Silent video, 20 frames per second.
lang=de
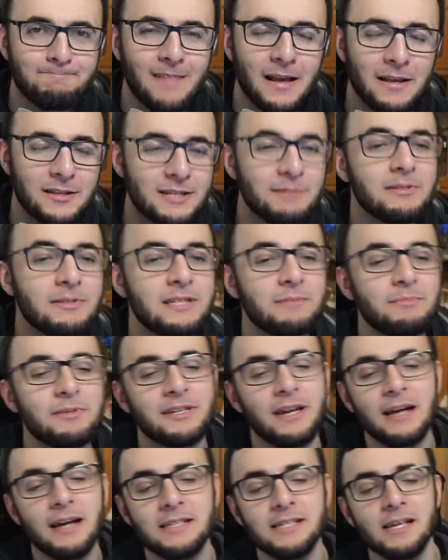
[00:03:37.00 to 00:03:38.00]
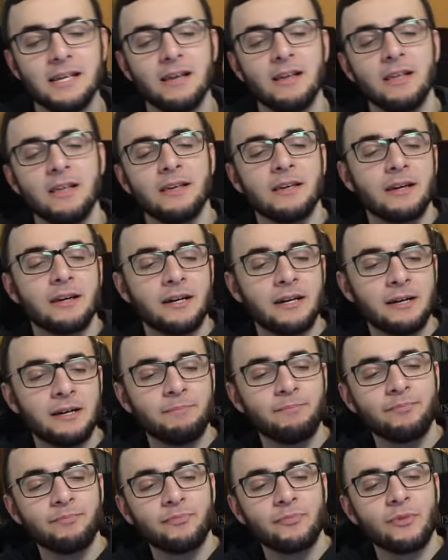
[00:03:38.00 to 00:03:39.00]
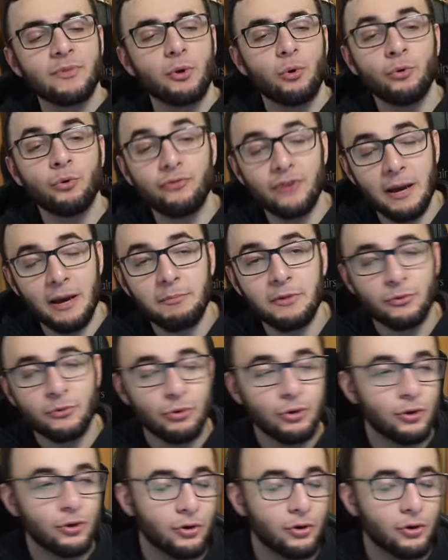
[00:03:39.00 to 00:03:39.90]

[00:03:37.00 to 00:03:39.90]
ziemlich, ziemlich nice. Ähm, und wir haben natürlich auch